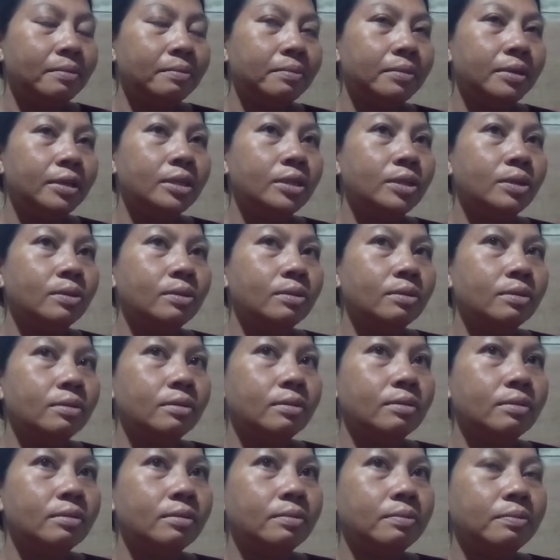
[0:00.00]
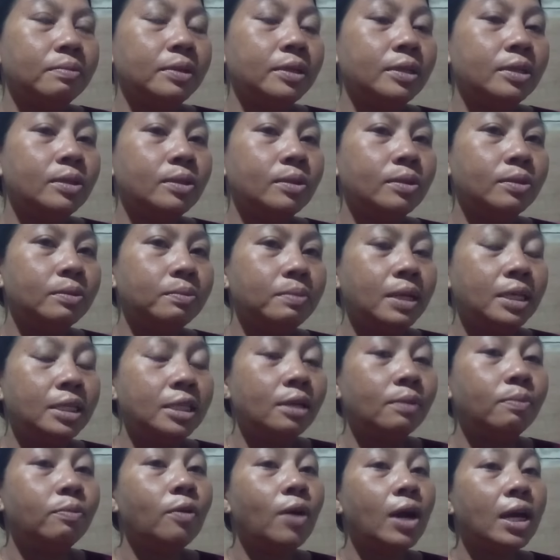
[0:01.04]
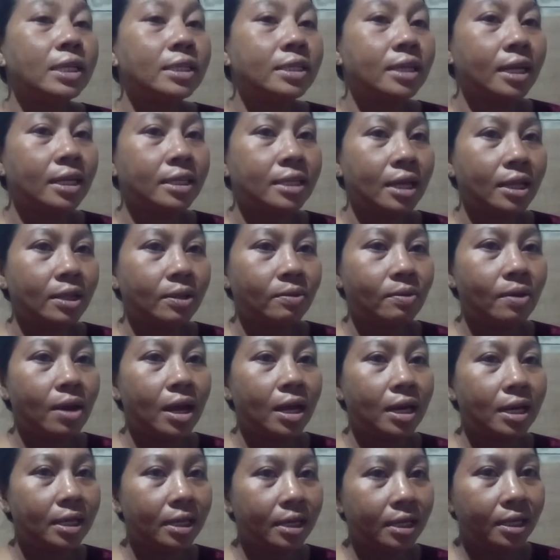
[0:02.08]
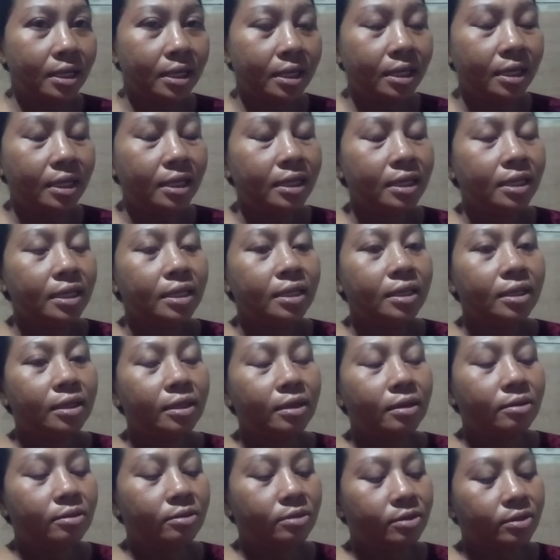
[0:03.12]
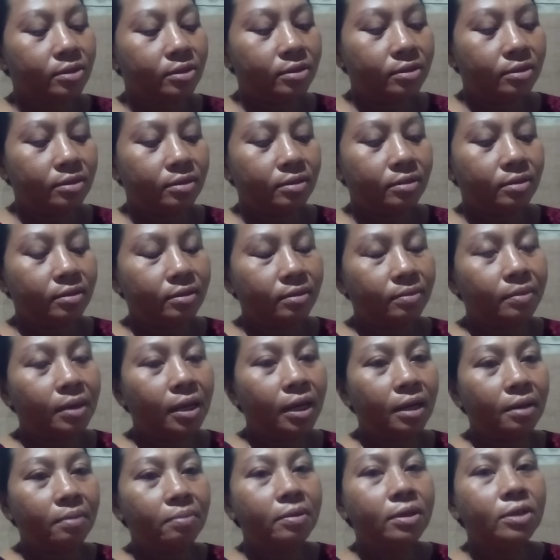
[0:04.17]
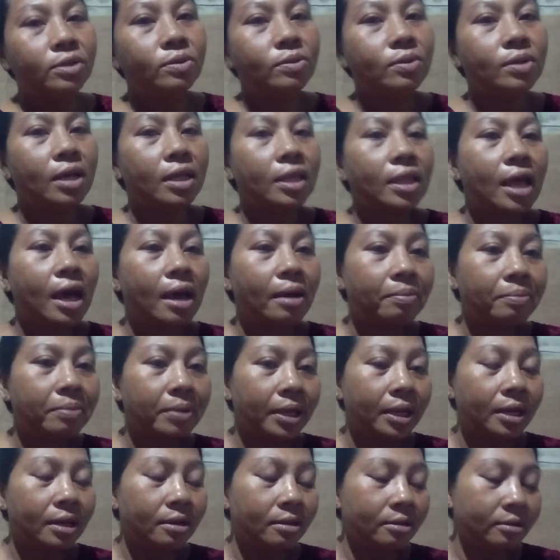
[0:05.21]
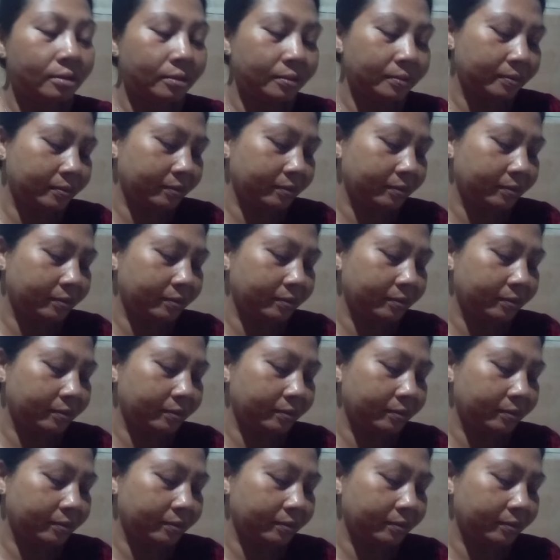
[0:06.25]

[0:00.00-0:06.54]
besok besok masih puasa satu hari terus malamnya sudah takbir yo